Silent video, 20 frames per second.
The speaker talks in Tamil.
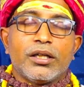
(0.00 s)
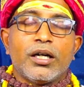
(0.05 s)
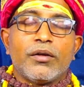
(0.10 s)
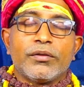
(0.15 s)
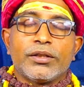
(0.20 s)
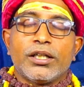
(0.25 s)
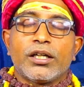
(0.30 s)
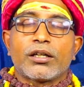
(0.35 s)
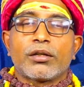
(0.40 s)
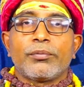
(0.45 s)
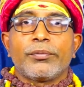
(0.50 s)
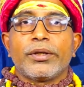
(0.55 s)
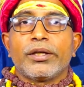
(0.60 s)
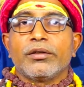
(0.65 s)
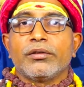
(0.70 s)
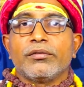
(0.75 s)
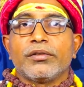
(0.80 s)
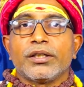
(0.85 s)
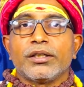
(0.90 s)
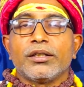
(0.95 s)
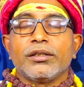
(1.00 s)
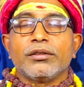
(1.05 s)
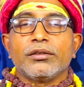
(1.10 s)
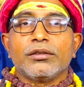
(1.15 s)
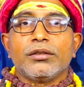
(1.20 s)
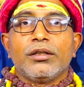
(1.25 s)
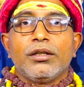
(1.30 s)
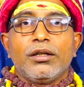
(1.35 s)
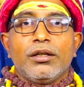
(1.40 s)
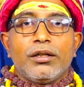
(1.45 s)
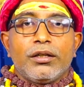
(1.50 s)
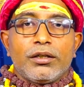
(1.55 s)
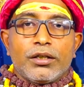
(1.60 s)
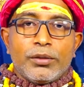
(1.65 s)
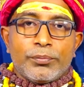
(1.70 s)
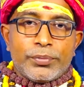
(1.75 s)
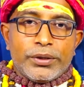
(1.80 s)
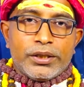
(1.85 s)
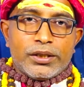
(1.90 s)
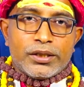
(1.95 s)
அவதாரமே வந்தது
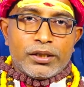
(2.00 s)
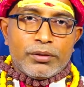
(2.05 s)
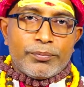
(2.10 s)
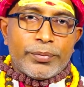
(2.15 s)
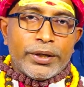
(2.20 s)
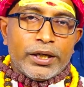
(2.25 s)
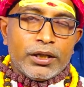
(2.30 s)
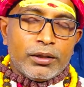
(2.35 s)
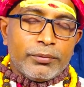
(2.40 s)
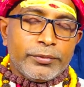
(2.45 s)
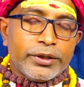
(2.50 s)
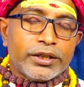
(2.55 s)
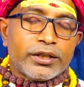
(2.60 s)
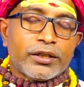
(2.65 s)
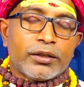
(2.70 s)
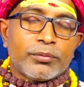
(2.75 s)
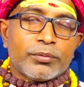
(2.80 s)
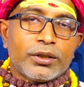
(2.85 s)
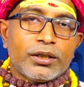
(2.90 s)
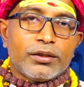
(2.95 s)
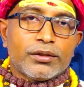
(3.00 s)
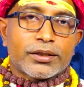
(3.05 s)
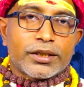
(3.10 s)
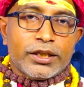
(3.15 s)
இப்போ இருக்கிற பேண்டமிக் டைமில்